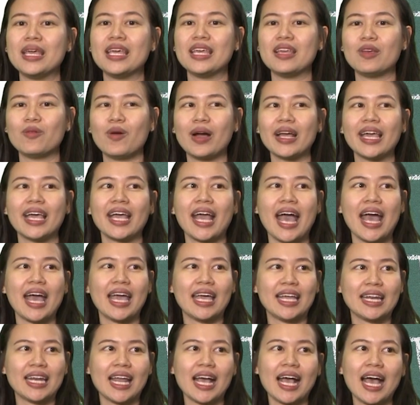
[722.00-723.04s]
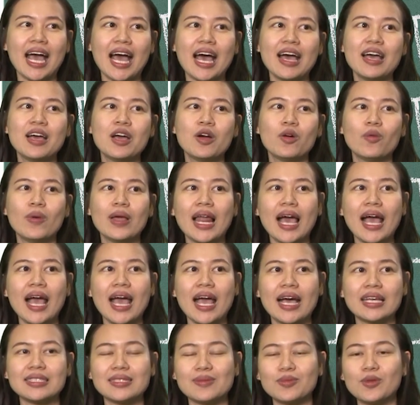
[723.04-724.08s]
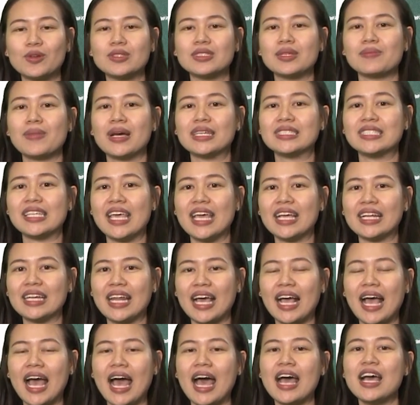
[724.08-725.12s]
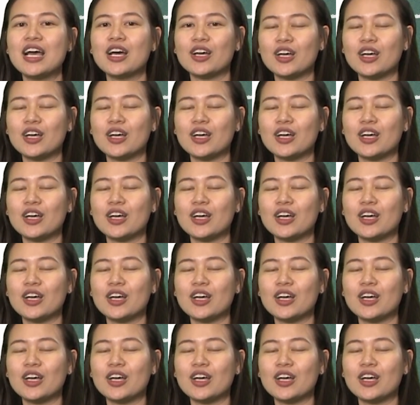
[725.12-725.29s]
b ว่าง่ายๆ นะคะ เวลาหาจำนวนสมาชิกนะคะ